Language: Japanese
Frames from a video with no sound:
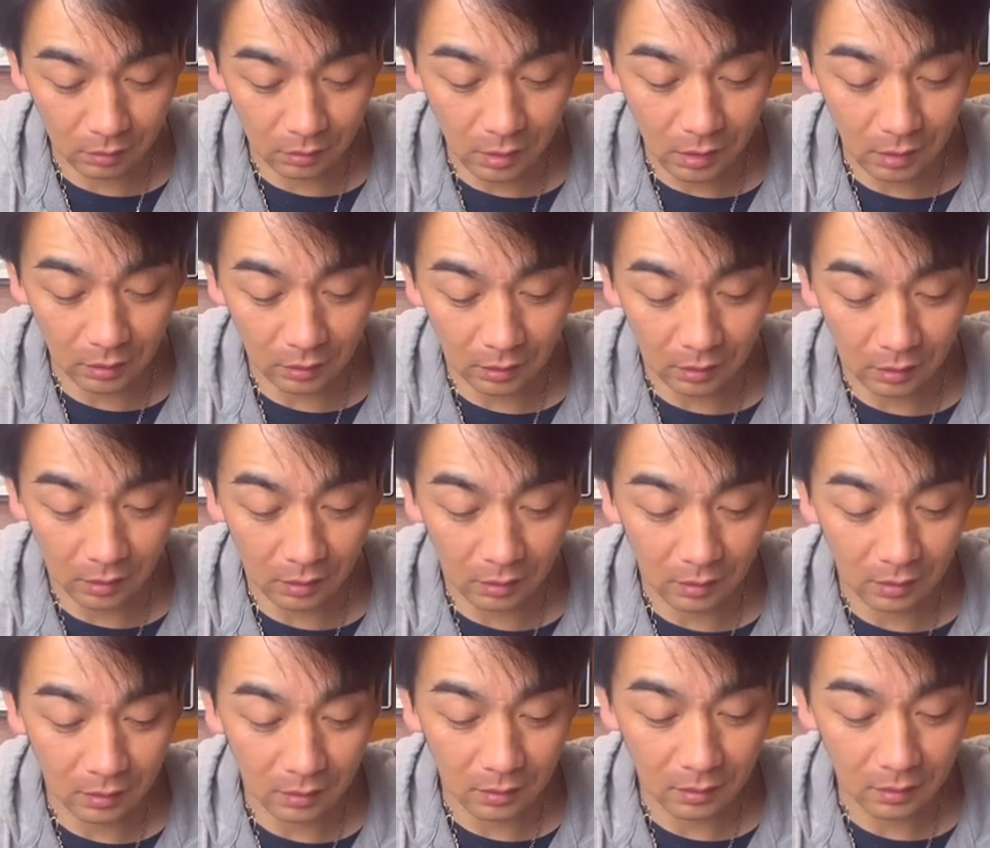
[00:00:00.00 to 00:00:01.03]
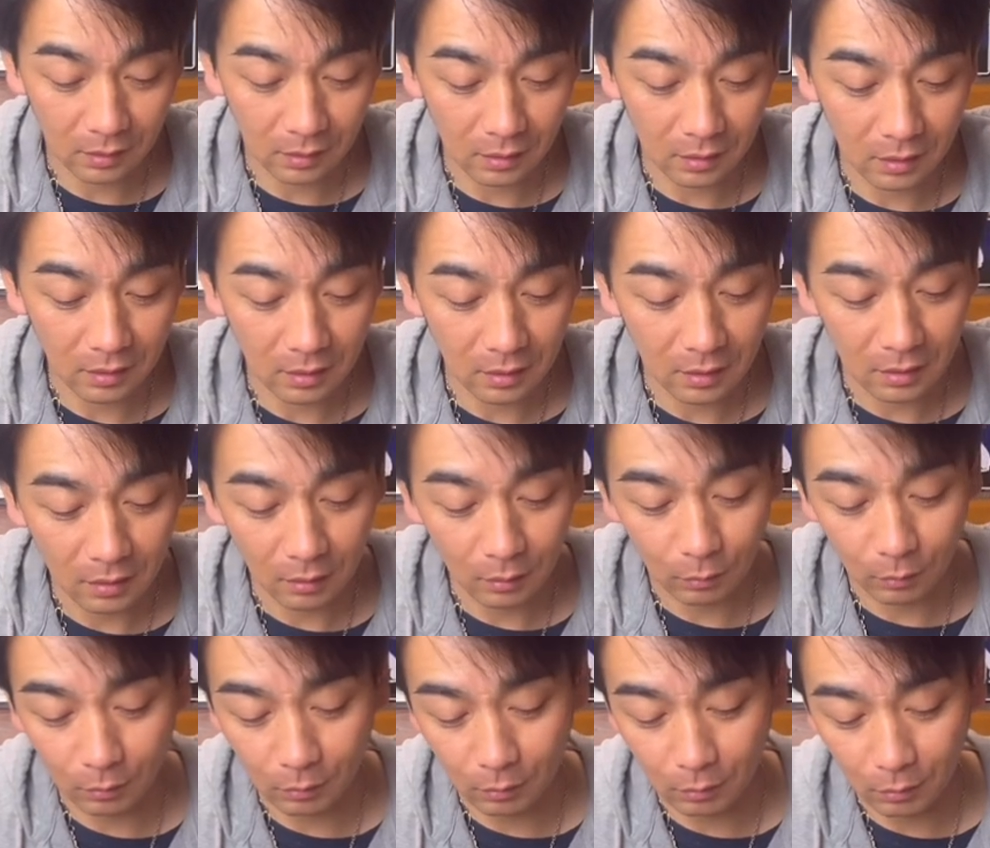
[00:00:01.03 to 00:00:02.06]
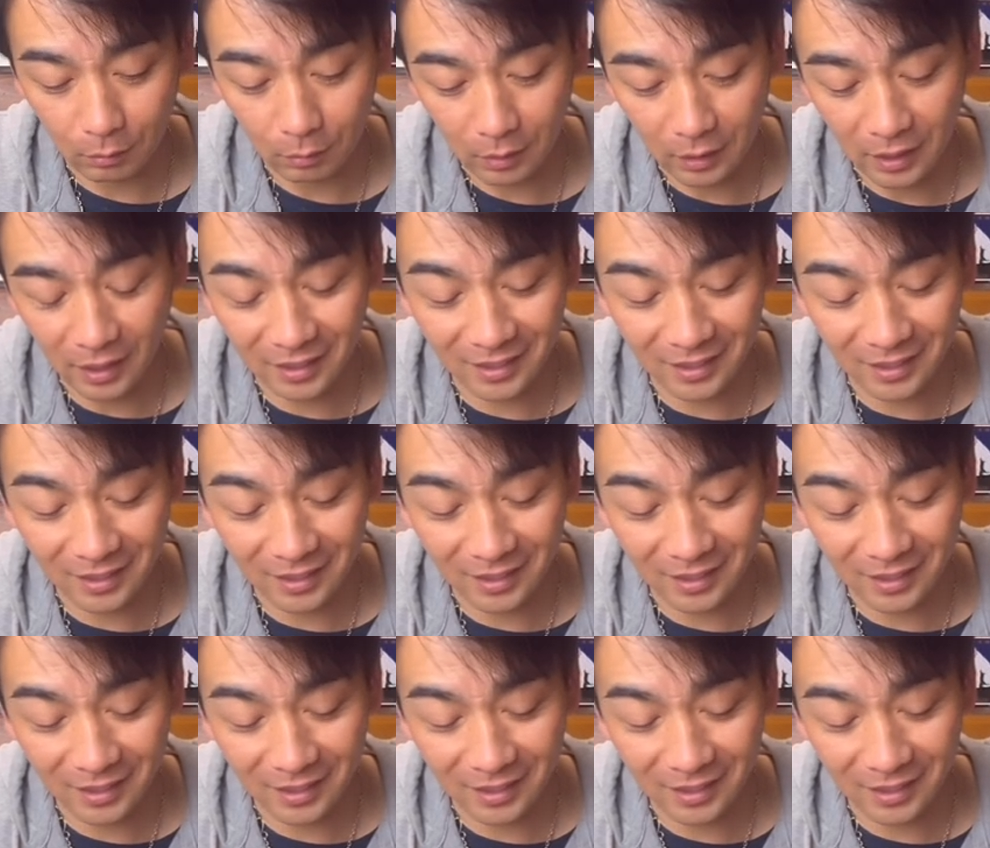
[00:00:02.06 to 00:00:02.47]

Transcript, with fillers: げえな。これ